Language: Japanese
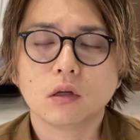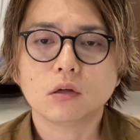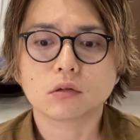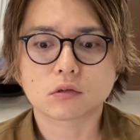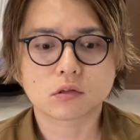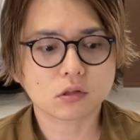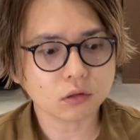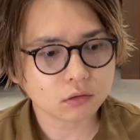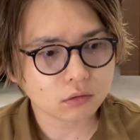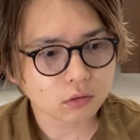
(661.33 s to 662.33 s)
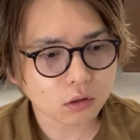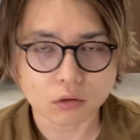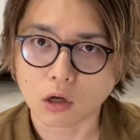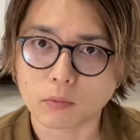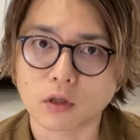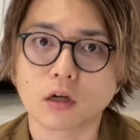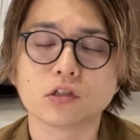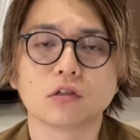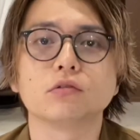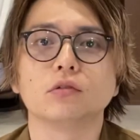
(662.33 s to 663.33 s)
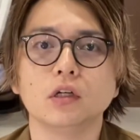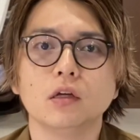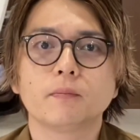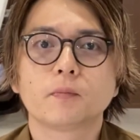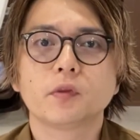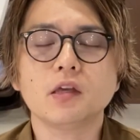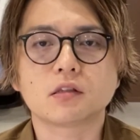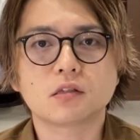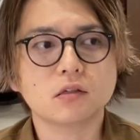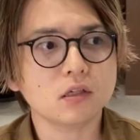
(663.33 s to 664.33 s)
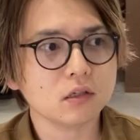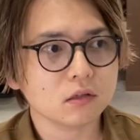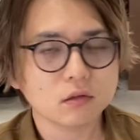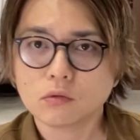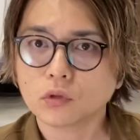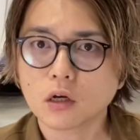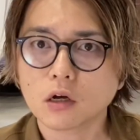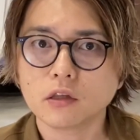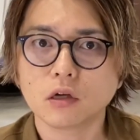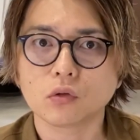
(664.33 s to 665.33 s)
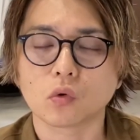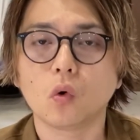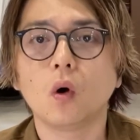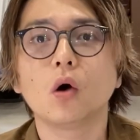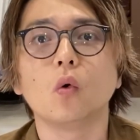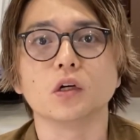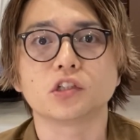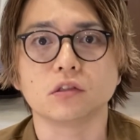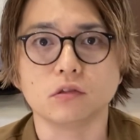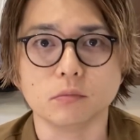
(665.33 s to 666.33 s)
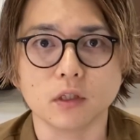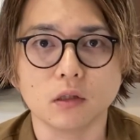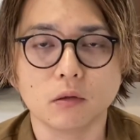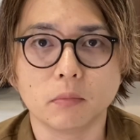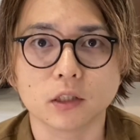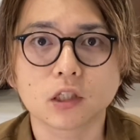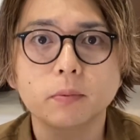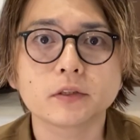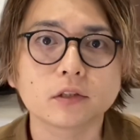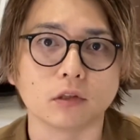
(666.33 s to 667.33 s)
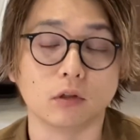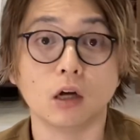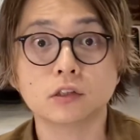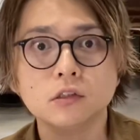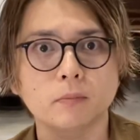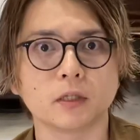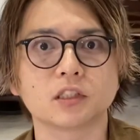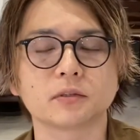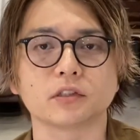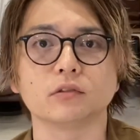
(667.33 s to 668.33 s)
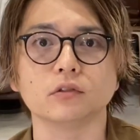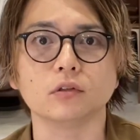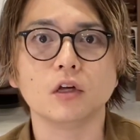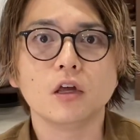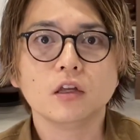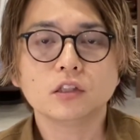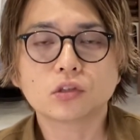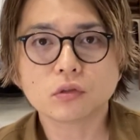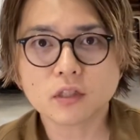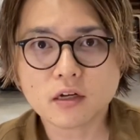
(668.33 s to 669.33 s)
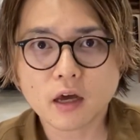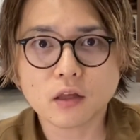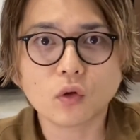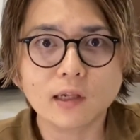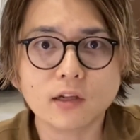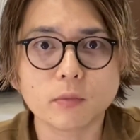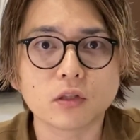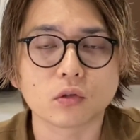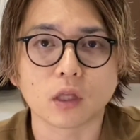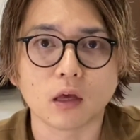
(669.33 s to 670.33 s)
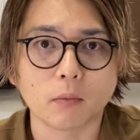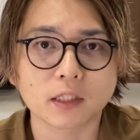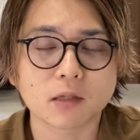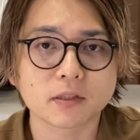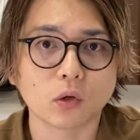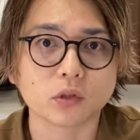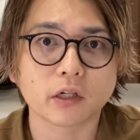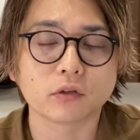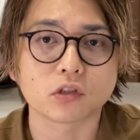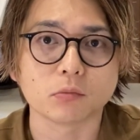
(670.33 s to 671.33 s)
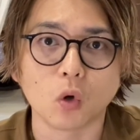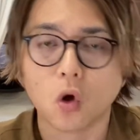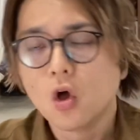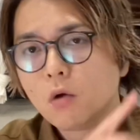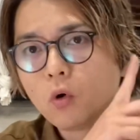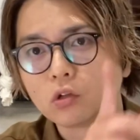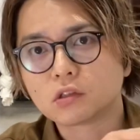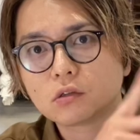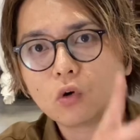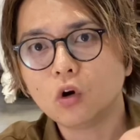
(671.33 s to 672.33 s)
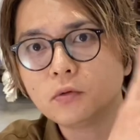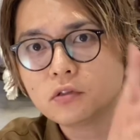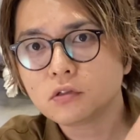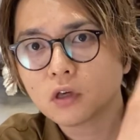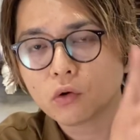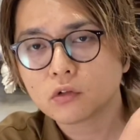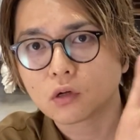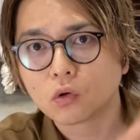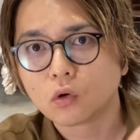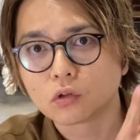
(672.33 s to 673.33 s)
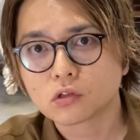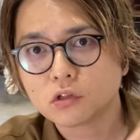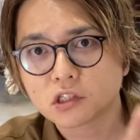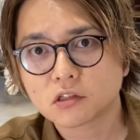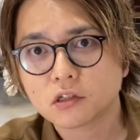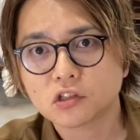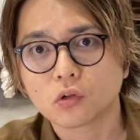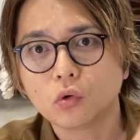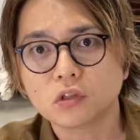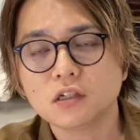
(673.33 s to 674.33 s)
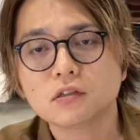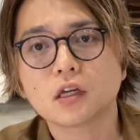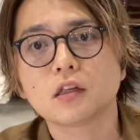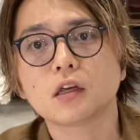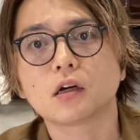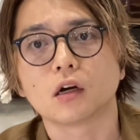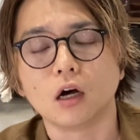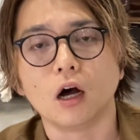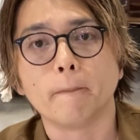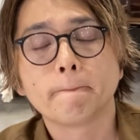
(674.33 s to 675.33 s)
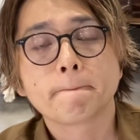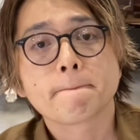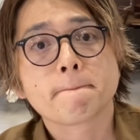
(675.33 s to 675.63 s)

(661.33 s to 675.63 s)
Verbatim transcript: んか使ったかなみたいな感じになるんですよね。で次の段階になるとゴワゴワしてくる、バサバサなの。なぜかバサバサするんですよ。でその段階でトリートメントでバサバサを抑えようとしても、もう鉱物油系オイルがこうすごい蓄積してコーティングされていくから